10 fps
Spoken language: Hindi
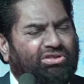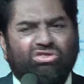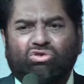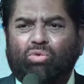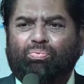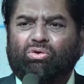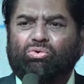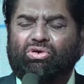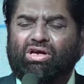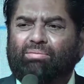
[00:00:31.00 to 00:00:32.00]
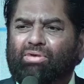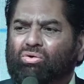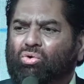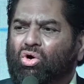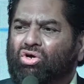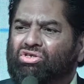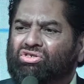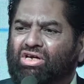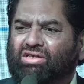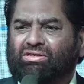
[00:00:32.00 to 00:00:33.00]
जिसके ऊपर दुनिया में कोई
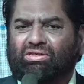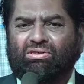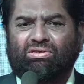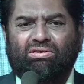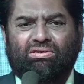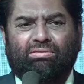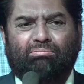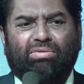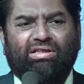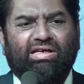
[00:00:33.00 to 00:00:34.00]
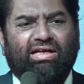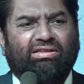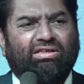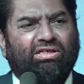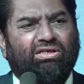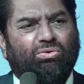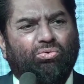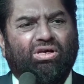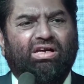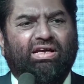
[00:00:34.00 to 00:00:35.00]
शख्स बदयांती की
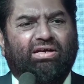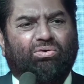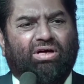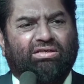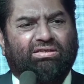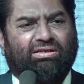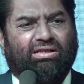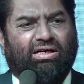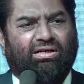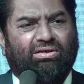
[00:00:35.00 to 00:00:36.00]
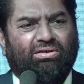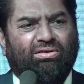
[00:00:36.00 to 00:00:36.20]
उंगली नहीं उठा सकता